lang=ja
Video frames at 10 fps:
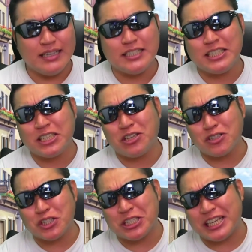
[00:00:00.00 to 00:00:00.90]
虹
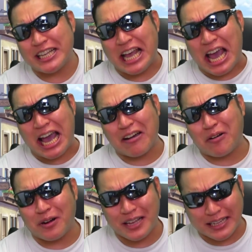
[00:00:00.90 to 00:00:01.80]
一つ引けね
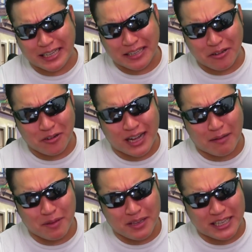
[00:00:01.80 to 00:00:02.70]
えこれが昨日
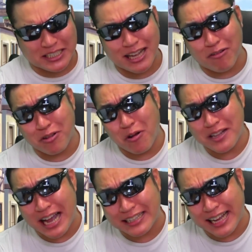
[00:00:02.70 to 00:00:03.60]
神引きした
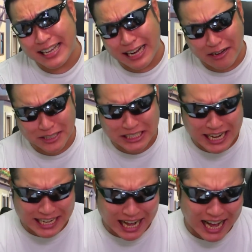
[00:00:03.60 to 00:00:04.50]
男に与えられる
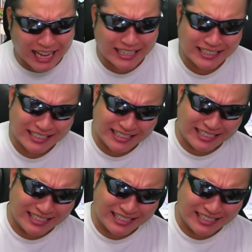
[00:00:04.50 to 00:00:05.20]
試練か